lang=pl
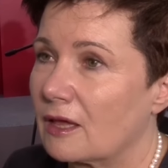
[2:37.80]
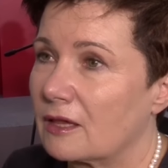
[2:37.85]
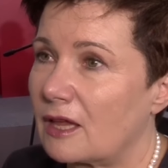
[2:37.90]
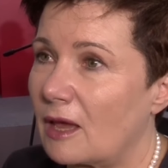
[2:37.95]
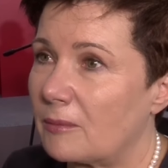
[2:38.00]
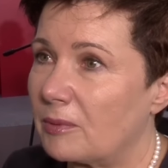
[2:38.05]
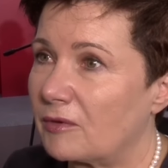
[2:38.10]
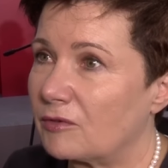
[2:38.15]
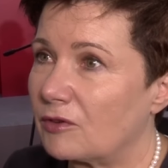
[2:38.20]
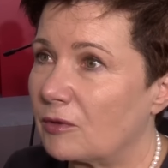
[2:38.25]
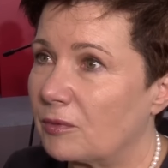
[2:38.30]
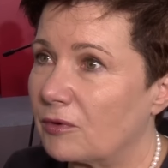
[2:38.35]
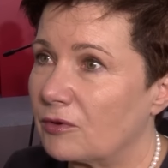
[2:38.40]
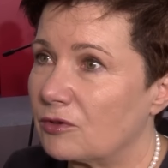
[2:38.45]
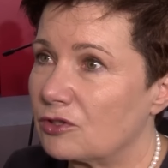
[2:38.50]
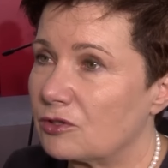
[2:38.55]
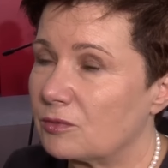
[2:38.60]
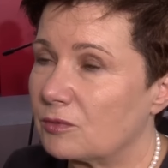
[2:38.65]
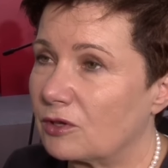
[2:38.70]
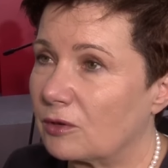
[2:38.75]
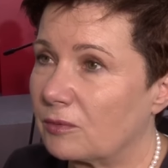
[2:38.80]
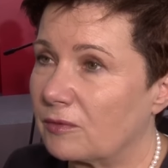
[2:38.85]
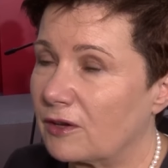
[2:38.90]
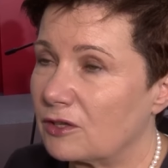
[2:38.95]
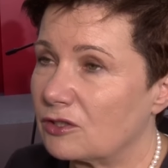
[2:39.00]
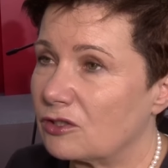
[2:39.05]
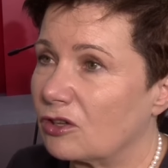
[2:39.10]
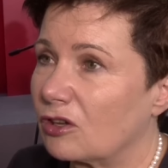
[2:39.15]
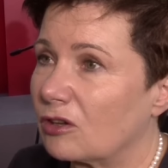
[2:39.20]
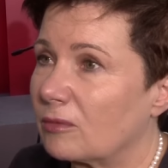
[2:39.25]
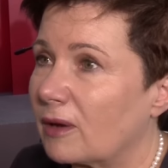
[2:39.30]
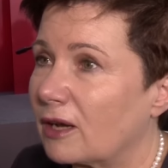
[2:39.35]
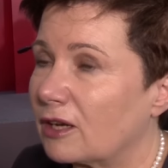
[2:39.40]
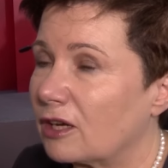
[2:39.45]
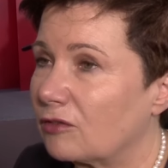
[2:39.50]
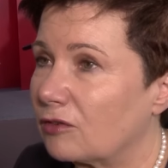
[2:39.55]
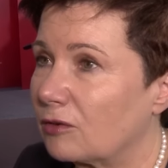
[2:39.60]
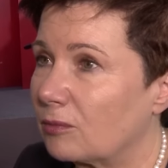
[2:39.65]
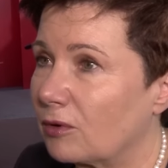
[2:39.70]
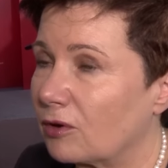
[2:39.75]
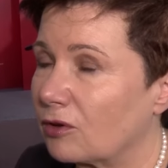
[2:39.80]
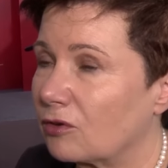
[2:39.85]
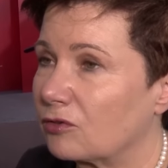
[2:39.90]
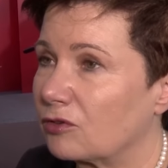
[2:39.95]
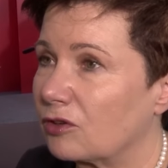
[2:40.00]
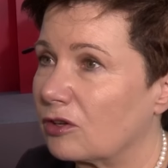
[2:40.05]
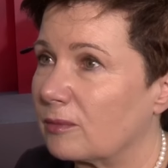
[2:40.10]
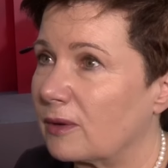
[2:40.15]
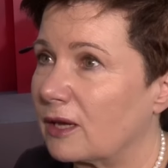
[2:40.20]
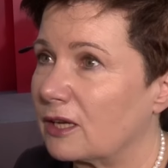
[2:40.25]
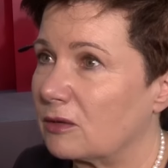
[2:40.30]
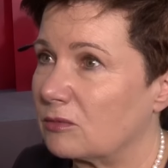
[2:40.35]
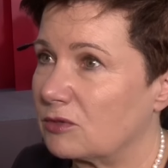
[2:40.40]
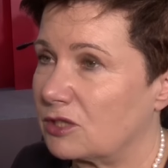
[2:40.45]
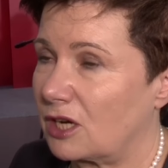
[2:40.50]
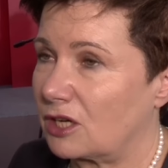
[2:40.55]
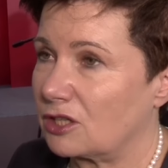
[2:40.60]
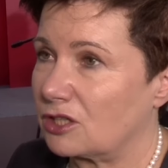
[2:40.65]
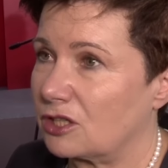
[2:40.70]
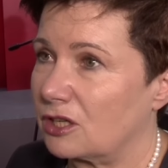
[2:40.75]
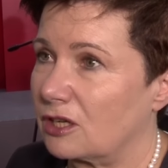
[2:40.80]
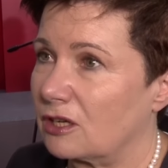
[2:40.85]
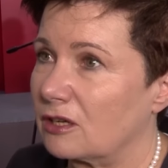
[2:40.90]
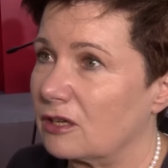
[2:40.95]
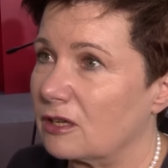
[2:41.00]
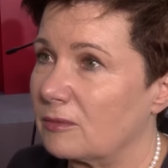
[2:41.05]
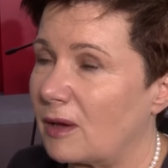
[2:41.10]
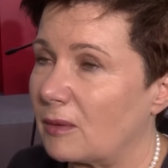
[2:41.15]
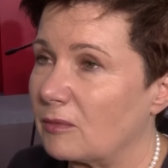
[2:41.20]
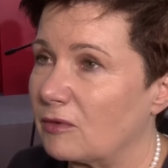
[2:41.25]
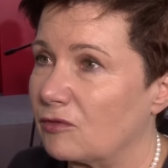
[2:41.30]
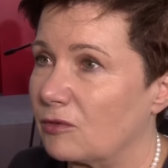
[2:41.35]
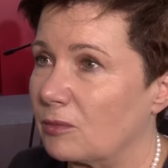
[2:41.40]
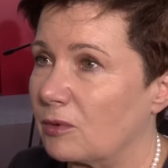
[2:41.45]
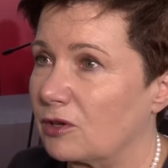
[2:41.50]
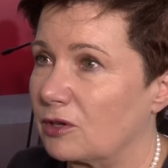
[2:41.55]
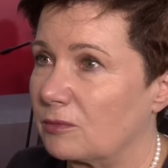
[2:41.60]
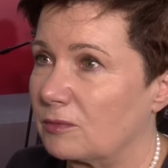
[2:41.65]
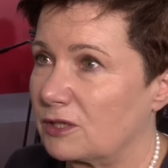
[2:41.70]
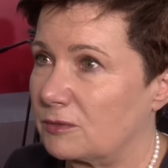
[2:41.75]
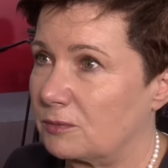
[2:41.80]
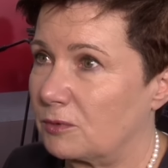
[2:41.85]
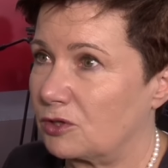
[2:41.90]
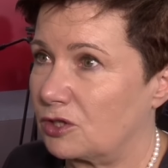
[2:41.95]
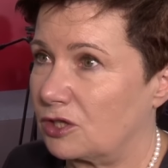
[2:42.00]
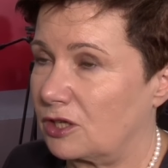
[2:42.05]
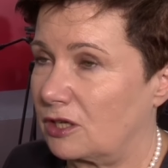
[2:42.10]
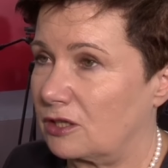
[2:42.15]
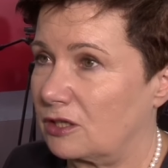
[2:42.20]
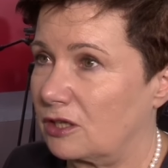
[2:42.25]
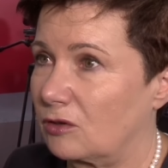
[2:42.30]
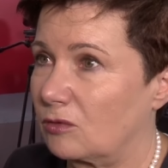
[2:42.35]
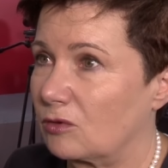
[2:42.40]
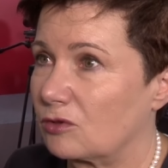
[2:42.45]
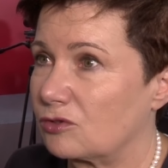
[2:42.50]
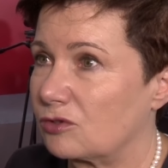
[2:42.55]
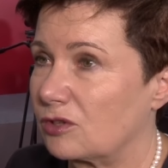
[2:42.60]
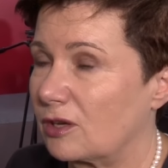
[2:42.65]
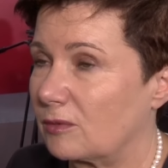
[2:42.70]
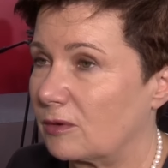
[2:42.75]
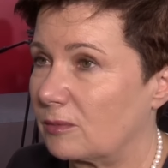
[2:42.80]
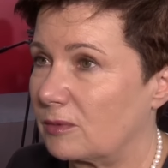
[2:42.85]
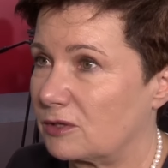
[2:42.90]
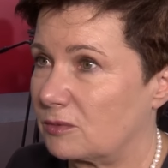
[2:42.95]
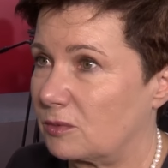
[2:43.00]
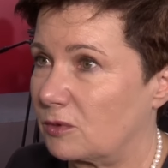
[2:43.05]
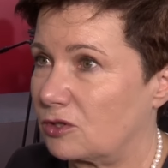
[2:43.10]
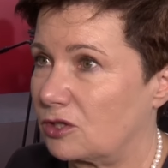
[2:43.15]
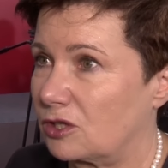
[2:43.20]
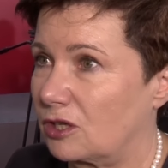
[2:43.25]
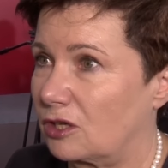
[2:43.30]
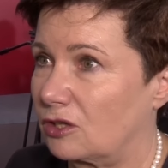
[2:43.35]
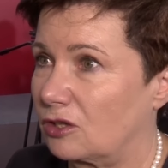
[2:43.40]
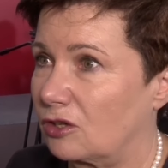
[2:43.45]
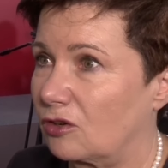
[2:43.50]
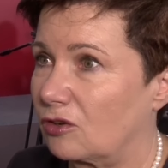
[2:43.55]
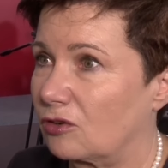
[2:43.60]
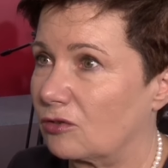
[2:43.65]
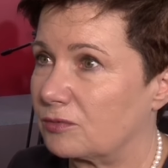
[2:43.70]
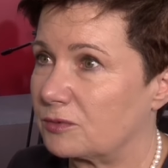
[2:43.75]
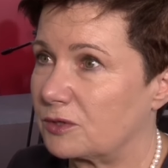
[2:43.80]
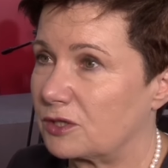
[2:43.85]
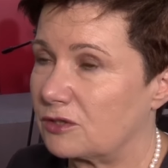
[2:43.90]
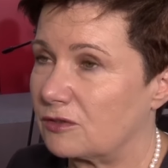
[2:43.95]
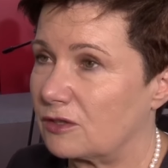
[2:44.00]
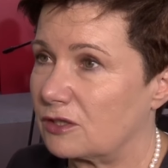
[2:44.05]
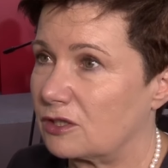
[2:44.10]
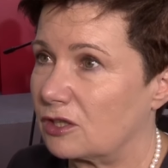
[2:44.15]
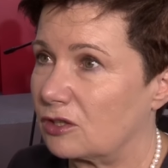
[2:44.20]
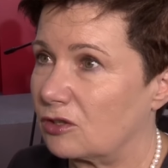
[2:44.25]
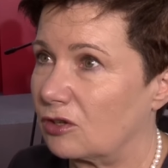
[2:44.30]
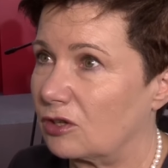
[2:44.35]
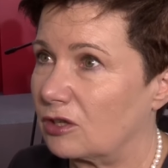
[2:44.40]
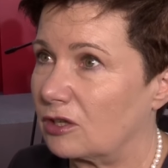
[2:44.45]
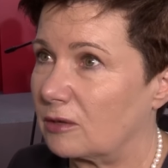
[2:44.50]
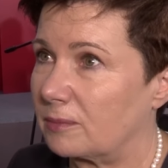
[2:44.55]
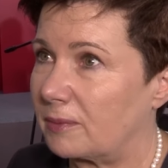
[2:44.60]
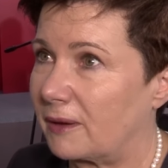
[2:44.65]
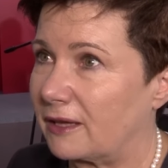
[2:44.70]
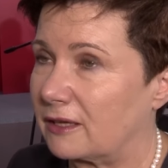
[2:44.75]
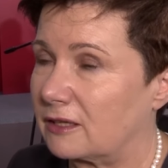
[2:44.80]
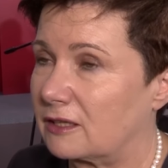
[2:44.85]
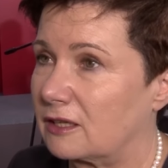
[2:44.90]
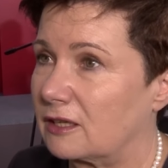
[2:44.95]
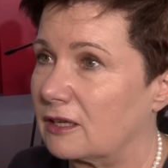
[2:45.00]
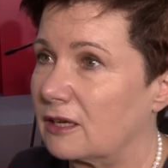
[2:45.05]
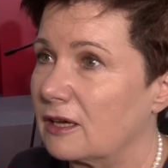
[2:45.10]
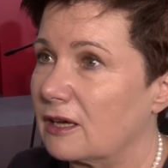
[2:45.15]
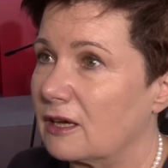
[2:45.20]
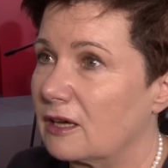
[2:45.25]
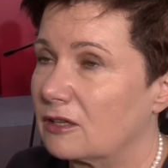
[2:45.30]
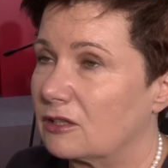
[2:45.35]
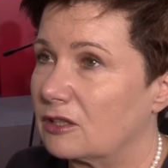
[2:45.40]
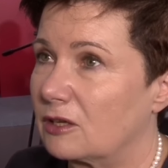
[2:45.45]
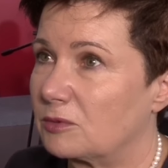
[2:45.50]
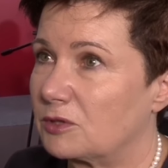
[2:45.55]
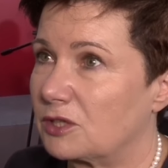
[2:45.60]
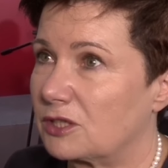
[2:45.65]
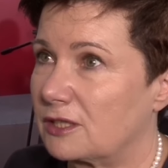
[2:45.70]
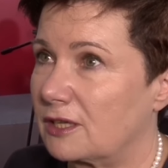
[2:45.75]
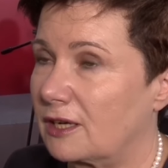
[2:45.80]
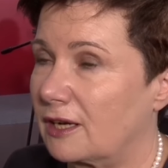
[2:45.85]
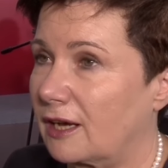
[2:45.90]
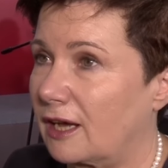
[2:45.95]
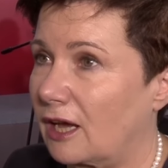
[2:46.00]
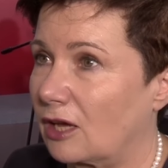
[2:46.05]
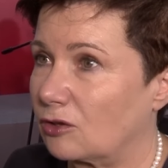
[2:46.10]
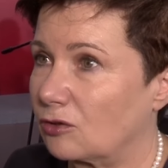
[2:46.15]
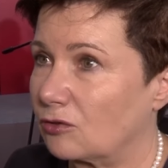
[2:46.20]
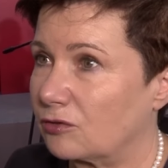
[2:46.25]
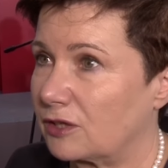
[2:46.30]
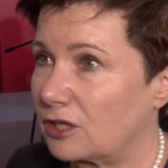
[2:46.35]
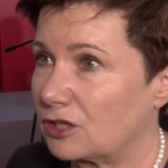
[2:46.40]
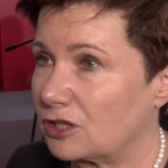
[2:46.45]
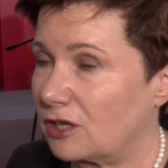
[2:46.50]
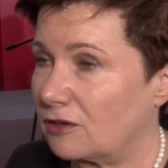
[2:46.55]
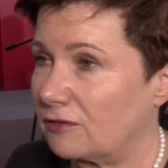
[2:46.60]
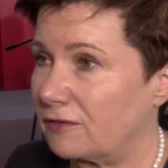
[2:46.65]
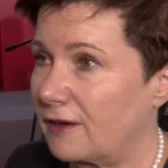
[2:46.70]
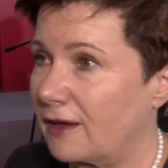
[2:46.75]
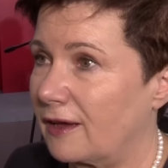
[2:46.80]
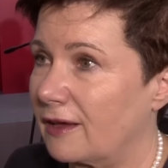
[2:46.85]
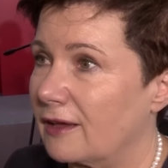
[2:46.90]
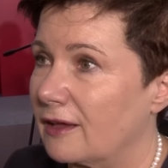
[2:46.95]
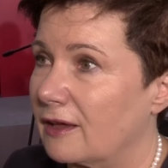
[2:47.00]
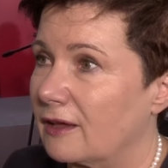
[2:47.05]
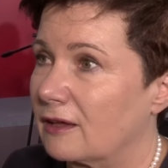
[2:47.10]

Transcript: Na pewno powinniśmy doprowadzić do normalnych wyborów w normalnym czasie i mamy wybory bezpośrednie, głosujemy bezpośrednio, w przeciwieństwie do innych partii, nie przez delegatów, na szefa.